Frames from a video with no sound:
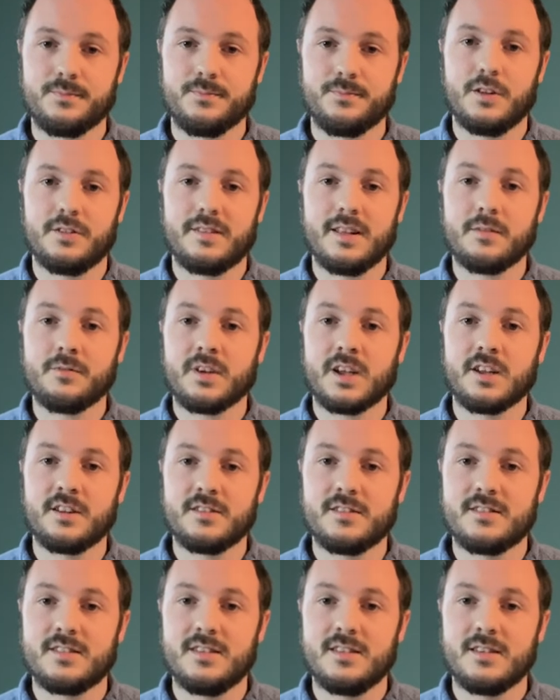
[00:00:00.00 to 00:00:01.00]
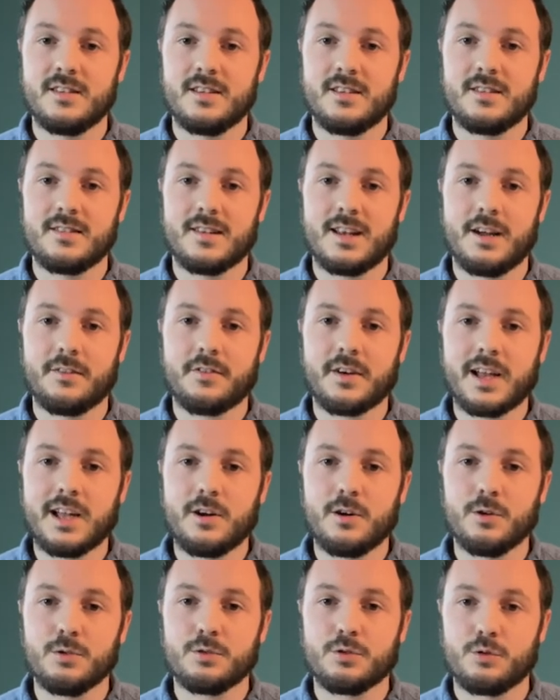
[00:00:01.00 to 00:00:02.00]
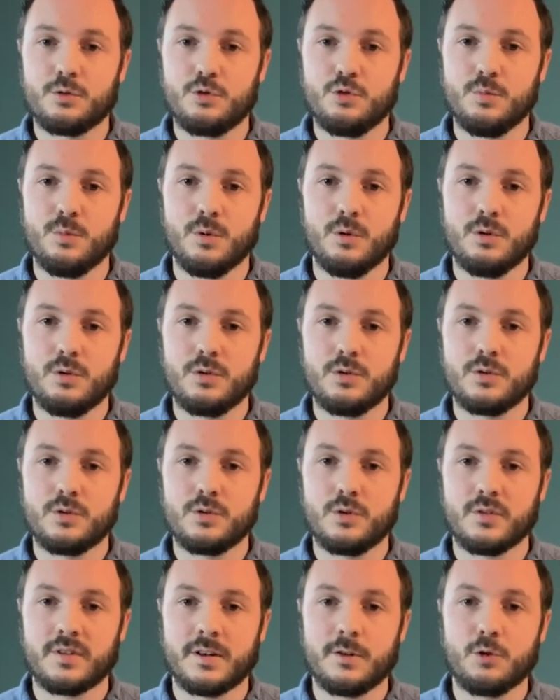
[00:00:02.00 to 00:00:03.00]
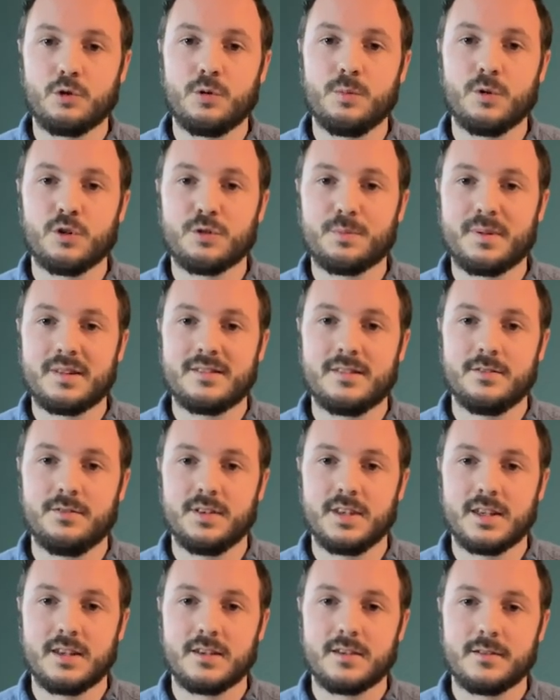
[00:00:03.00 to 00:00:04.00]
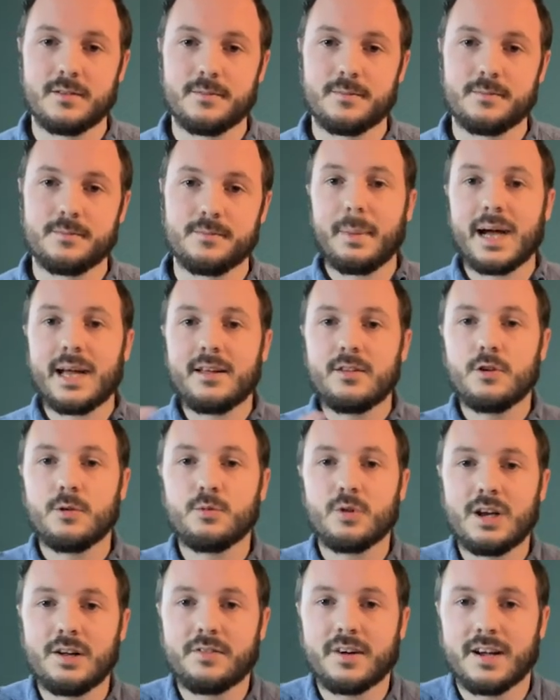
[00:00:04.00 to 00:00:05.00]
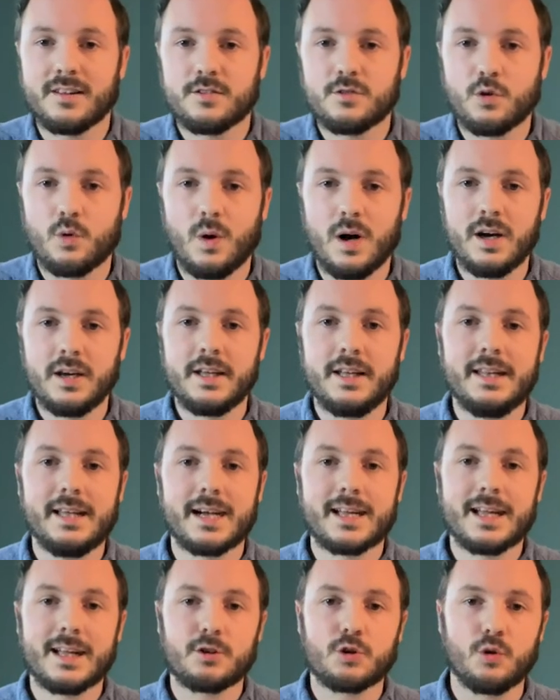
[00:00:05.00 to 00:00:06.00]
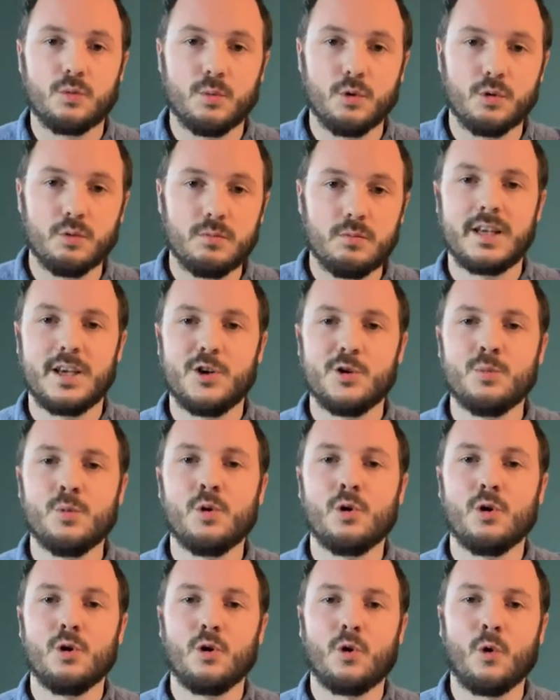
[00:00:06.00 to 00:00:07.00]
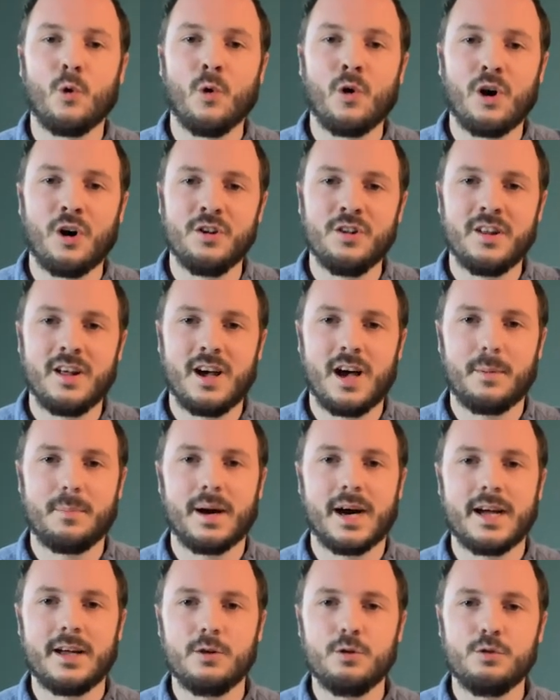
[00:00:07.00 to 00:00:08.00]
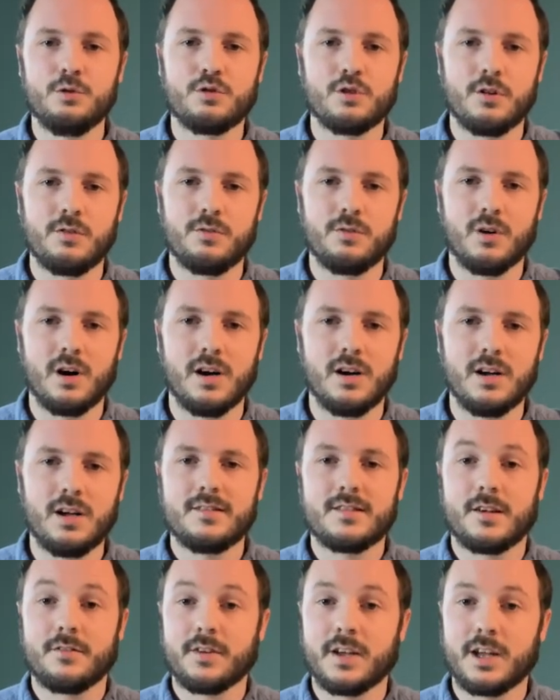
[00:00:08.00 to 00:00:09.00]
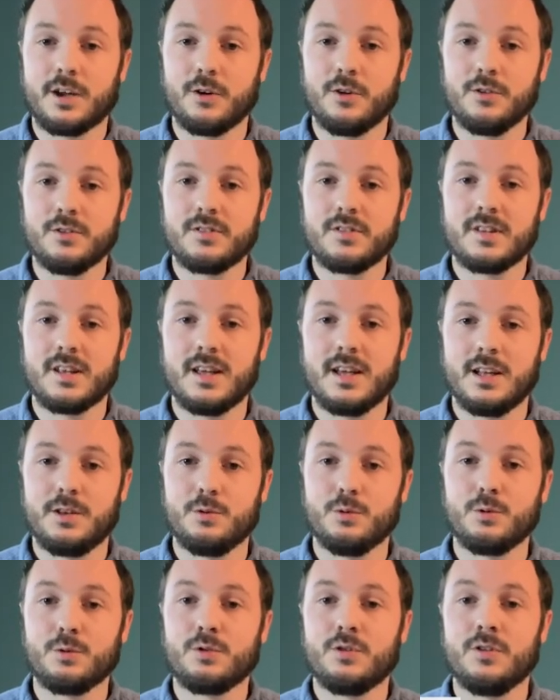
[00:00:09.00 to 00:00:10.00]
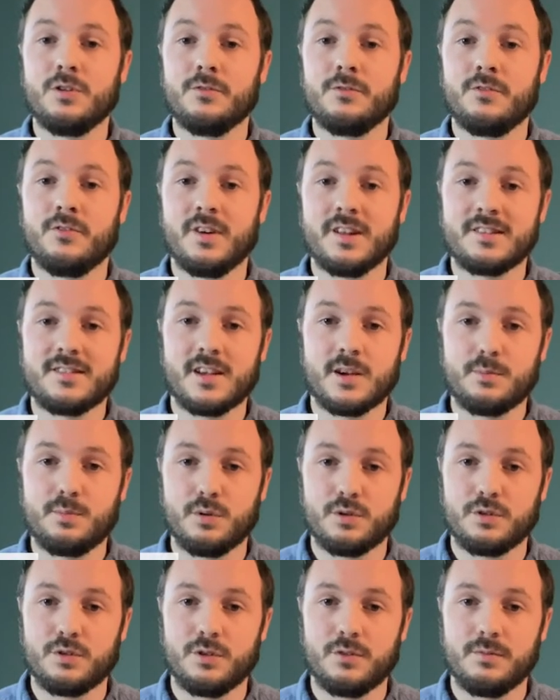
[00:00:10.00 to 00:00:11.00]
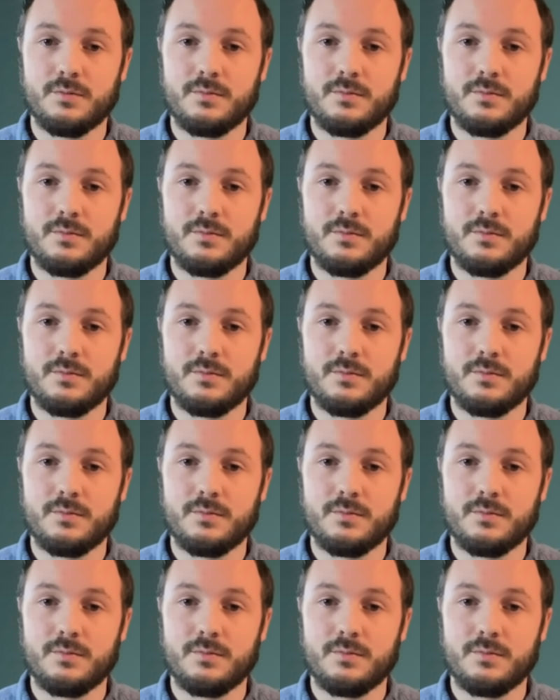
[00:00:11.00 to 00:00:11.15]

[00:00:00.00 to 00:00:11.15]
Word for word: Le term frequency, c'est la fréquence du mot dans un document spécifique. Par exemple, dans la phrase 3, il y a 4 mots, et le mot ronron apparaît une seule fois. Sa fréquence est donc de 25%.